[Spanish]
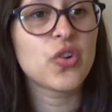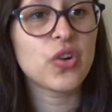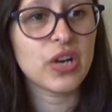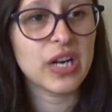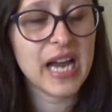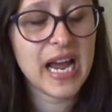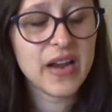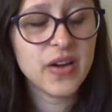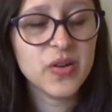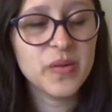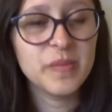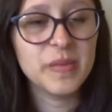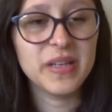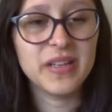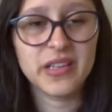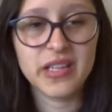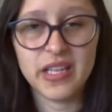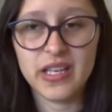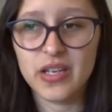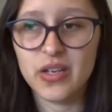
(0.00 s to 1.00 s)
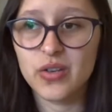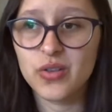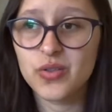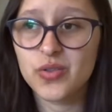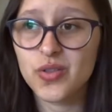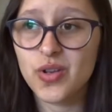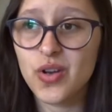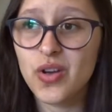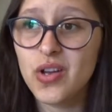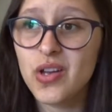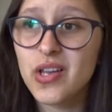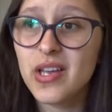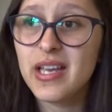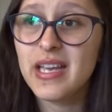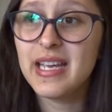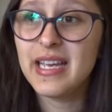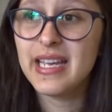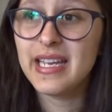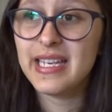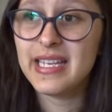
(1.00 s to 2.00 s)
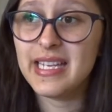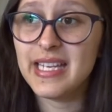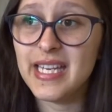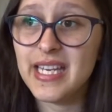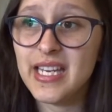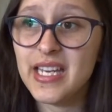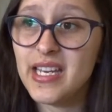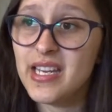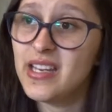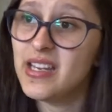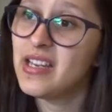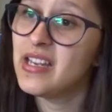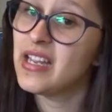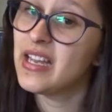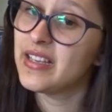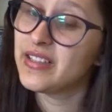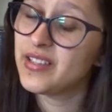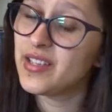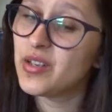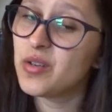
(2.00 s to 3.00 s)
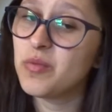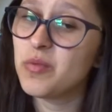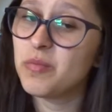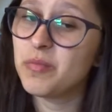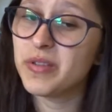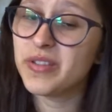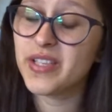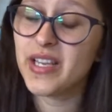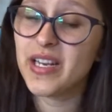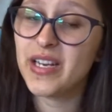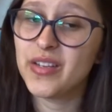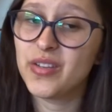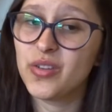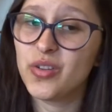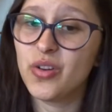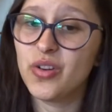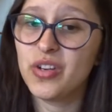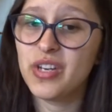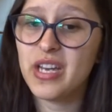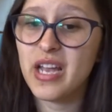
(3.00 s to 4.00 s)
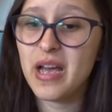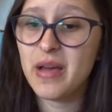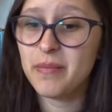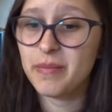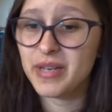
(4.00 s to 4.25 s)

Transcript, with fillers: raro y misterioso y así es como empieza la historia,